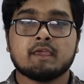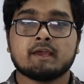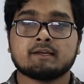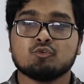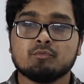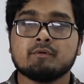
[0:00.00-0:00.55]

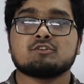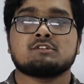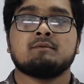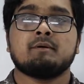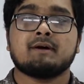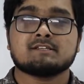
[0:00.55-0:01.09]
একটা রুমে বসে
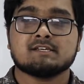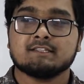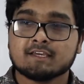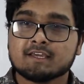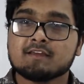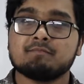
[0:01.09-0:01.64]
বা বাসায়
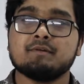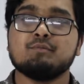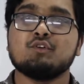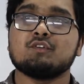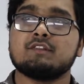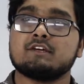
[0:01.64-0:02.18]
থেকেই
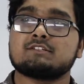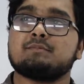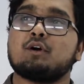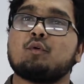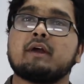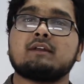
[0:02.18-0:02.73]
বিভিন্ন দেশ বা
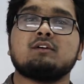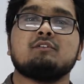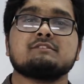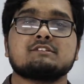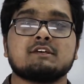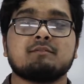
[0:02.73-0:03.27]
কয়েকটা
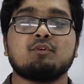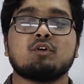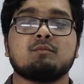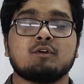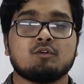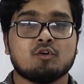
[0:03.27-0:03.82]
অফিসের বড়
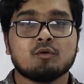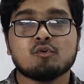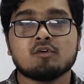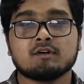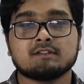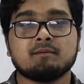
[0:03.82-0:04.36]
বড়
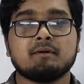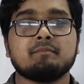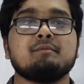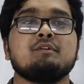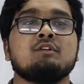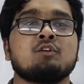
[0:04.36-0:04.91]
কর্মকর্তা বা
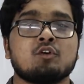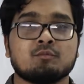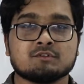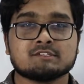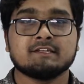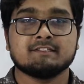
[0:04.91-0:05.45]
বিভিন্ন
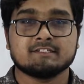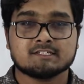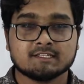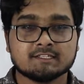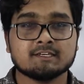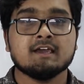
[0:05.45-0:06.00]
কর্মচারীদের
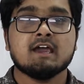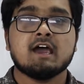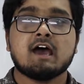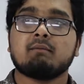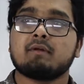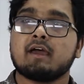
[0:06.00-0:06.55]
সাথে
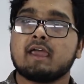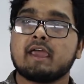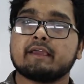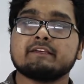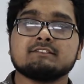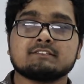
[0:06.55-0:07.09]
আমরা
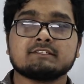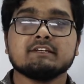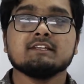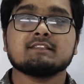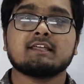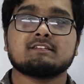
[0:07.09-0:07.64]
একই
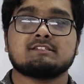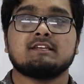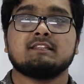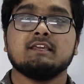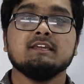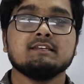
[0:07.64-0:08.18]
স্ক্রিনে তাদের
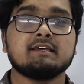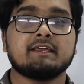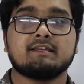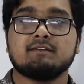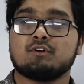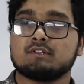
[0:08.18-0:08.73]
সাথে
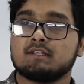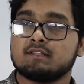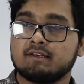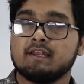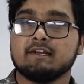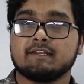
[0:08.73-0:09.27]
ইন্টারঅ্যাক্টিভ অর্থাৎ
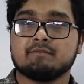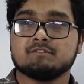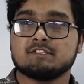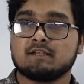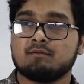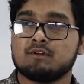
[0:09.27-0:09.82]
রিয়েল টাইম
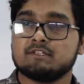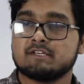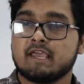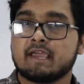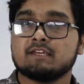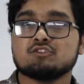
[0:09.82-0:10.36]
যেটা বলে যে
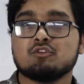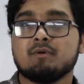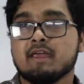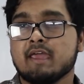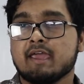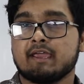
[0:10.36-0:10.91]
একই
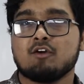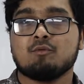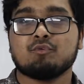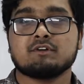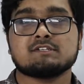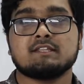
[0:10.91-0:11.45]
সময় একে
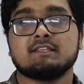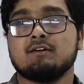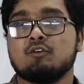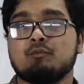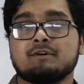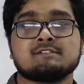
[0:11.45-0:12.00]
অপরের সাথে
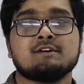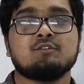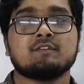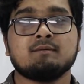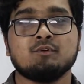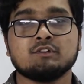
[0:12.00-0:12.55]
ওপাশ থেকে
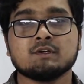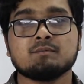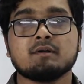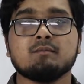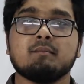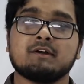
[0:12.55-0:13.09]
কথা বলতেও
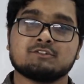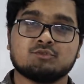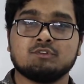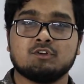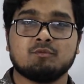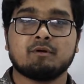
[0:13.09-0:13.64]
পারবো আবার শুনতেও